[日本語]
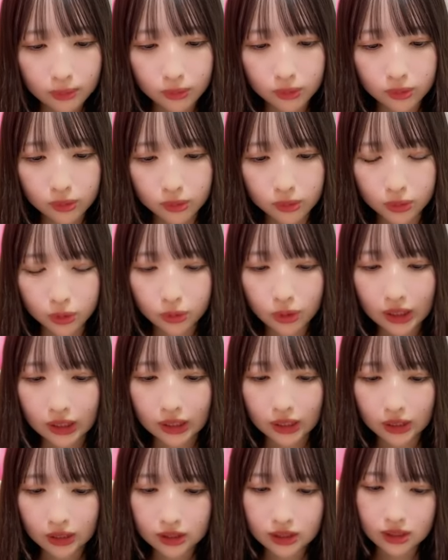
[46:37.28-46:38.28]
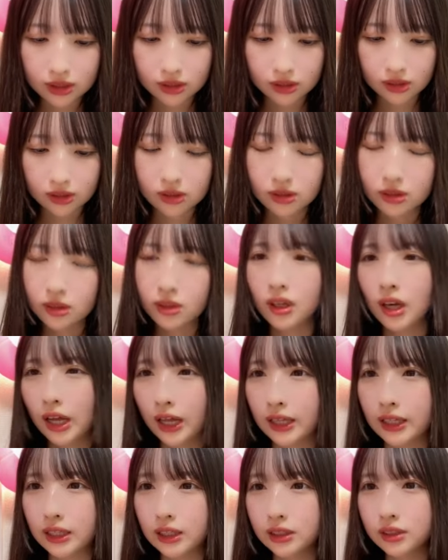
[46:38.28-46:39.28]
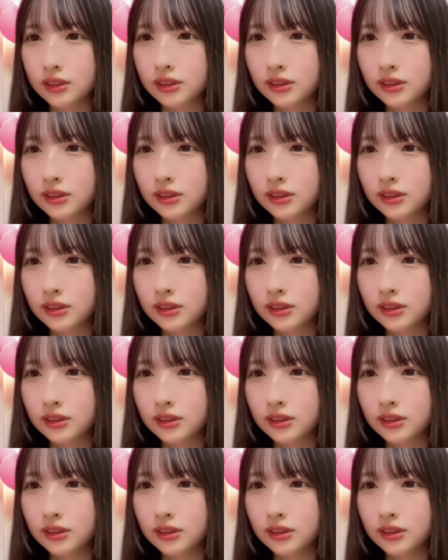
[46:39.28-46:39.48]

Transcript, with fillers: うもうよかったですはい